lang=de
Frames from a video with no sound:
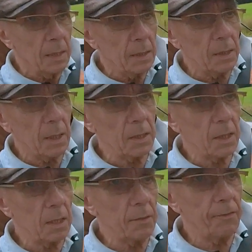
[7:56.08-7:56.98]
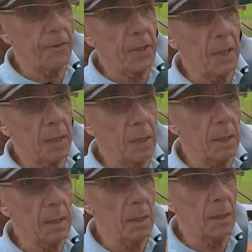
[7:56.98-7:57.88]
dieser Z4
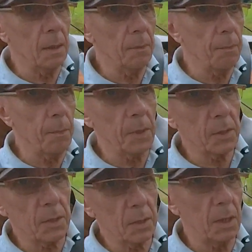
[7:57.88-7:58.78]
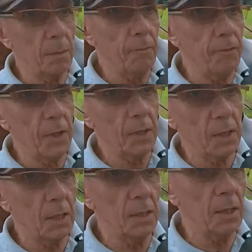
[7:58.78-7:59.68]
äh, mit dem
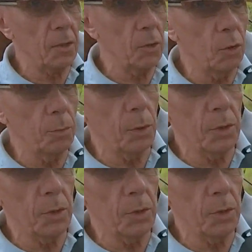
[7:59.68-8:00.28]
Vierzylinder Turbo,